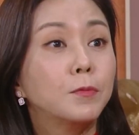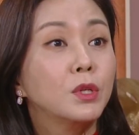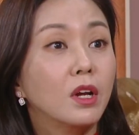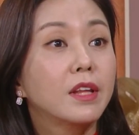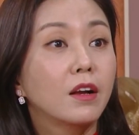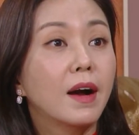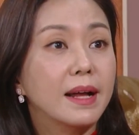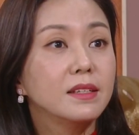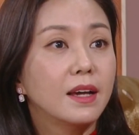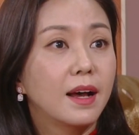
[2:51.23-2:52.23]
불러낸 거
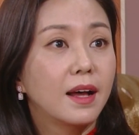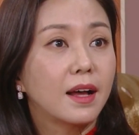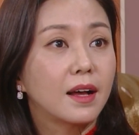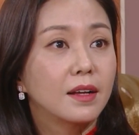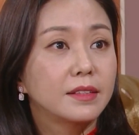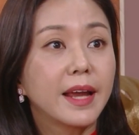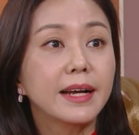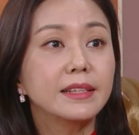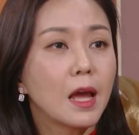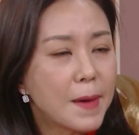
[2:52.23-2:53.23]
아니야.
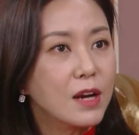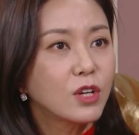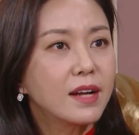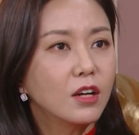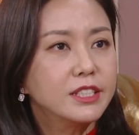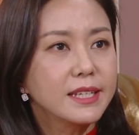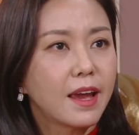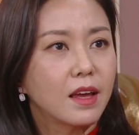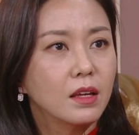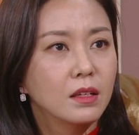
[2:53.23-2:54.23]
내가 내 발로 간
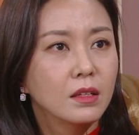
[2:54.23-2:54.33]
거지.